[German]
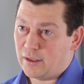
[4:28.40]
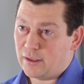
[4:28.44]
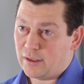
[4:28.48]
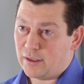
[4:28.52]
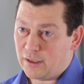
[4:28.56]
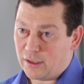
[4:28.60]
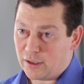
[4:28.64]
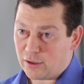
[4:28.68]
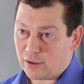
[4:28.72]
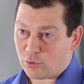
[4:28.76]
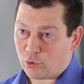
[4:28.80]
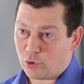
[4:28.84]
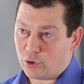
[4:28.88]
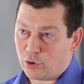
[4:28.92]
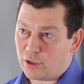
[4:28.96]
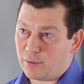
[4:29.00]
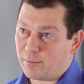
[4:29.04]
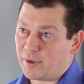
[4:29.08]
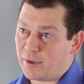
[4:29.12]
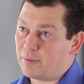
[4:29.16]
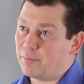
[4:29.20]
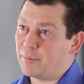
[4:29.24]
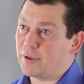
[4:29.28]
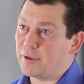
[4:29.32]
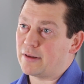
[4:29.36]
Hier könnte
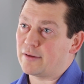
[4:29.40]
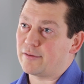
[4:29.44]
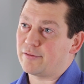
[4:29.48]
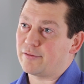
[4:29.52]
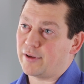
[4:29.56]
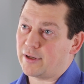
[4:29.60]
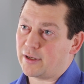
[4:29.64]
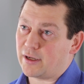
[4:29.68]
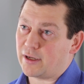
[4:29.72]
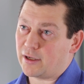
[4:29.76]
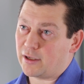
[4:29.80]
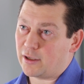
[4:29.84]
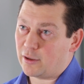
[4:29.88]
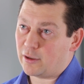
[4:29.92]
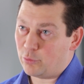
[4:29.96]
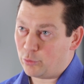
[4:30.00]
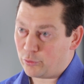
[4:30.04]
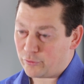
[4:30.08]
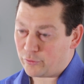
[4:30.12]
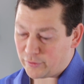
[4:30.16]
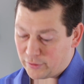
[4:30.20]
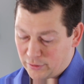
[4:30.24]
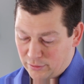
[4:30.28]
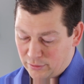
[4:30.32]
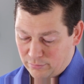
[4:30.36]
man mittels
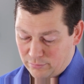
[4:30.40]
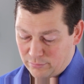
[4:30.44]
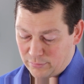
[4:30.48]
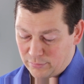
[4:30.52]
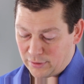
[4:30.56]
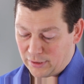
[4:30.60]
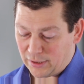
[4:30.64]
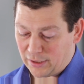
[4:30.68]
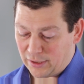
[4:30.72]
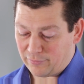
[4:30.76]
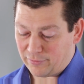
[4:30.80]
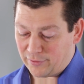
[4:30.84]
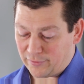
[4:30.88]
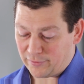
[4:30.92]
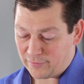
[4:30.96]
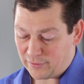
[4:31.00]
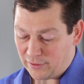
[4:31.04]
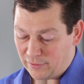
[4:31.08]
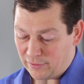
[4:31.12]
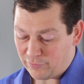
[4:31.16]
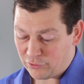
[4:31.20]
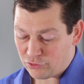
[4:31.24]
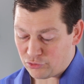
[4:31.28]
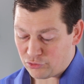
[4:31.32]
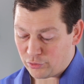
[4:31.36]
Fettanalyse etwas
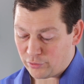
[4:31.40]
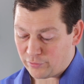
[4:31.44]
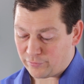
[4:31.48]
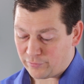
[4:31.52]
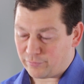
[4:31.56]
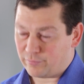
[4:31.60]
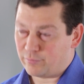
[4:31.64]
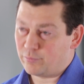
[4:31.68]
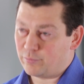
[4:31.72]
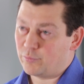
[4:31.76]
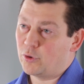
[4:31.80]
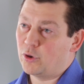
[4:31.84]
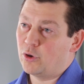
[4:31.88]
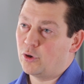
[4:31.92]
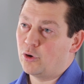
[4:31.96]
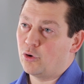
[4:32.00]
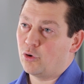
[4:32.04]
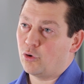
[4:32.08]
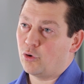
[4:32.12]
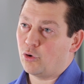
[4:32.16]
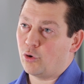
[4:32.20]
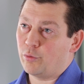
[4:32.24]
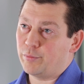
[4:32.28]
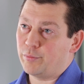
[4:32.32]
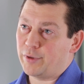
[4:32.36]
tiefer schürfen
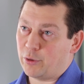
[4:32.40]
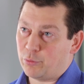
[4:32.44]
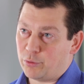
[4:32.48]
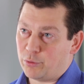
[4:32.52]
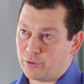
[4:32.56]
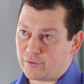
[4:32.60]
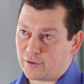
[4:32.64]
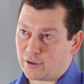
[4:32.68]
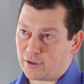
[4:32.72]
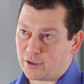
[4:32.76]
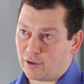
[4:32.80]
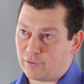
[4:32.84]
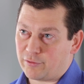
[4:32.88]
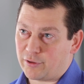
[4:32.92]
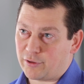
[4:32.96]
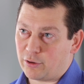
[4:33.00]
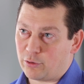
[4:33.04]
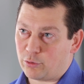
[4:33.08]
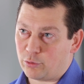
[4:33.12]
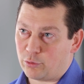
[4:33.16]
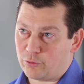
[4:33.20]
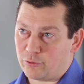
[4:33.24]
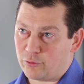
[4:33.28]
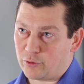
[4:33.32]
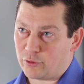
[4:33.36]
um der Ursache auf den
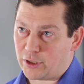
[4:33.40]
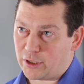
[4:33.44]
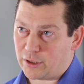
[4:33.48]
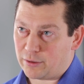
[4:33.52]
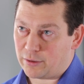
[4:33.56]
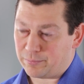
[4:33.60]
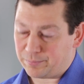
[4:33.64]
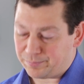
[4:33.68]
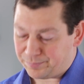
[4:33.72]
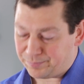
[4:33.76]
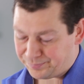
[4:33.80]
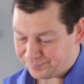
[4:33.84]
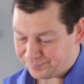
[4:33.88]
Grund zu gehen.